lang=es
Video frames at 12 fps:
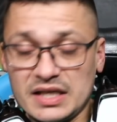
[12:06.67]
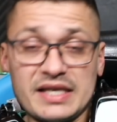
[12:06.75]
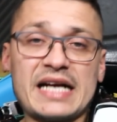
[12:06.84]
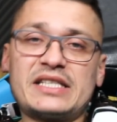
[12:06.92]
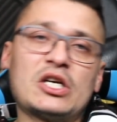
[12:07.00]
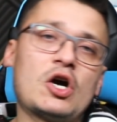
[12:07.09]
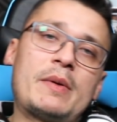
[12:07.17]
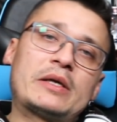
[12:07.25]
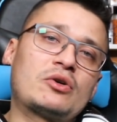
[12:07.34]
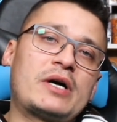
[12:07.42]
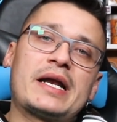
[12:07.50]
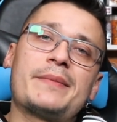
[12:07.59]
Y nada, chicos, va a
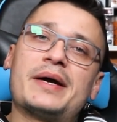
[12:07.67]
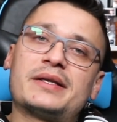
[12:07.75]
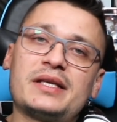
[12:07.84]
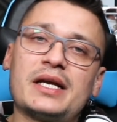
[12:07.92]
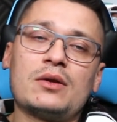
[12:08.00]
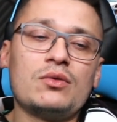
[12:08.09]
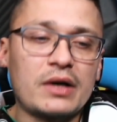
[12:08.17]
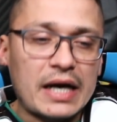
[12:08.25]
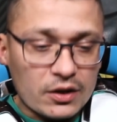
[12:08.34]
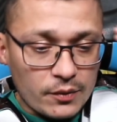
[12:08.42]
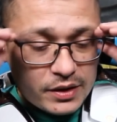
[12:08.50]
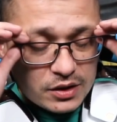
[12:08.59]
tocar invertir en un
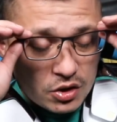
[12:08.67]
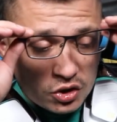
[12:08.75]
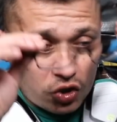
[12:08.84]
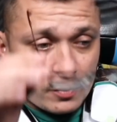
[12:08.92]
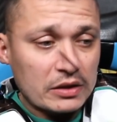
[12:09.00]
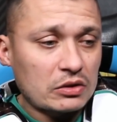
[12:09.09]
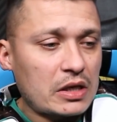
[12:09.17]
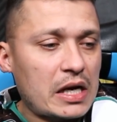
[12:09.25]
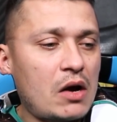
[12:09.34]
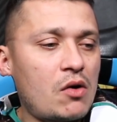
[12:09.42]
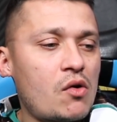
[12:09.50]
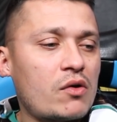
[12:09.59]
CAR 98, va a tocar
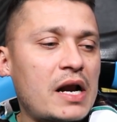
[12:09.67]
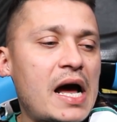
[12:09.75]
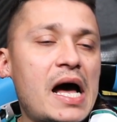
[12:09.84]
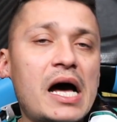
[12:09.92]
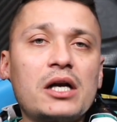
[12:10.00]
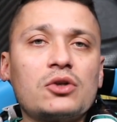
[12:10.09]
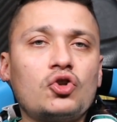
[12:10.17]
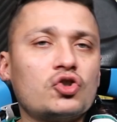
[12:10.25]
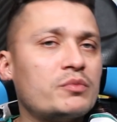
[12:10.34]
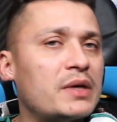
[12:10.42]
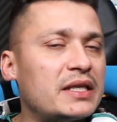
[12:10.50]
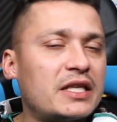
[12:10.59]
ahorrar
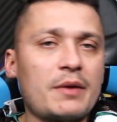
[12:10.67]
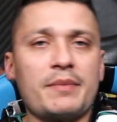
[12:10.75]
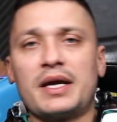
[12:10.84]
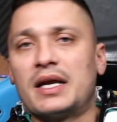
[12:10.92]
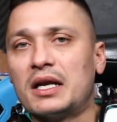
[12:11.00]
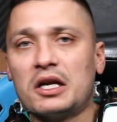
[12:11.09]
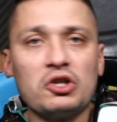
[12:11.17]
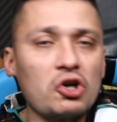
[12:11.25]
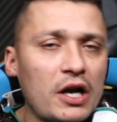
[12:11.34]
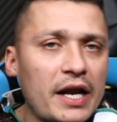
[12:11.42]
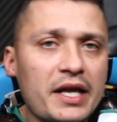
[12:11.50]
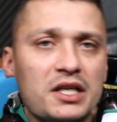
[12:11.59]
2.000, 3.000
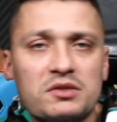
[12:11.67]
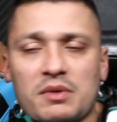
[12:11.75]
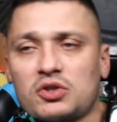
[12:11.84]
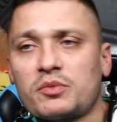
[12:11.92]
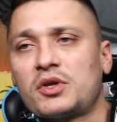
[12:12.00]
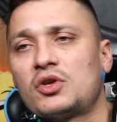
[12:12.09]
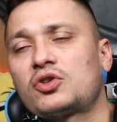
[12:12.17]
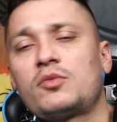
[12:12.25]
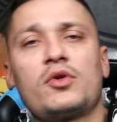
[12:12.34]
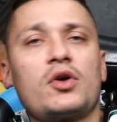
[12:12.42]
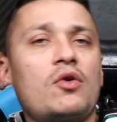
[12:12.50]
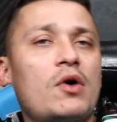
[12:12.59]
dólares, más o menos,
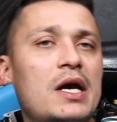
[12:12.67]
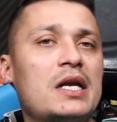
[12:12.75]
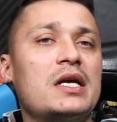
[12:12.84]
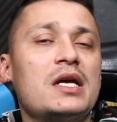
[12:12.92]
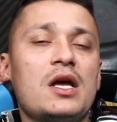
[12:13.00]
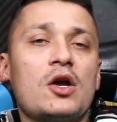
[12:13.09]
como dijo él.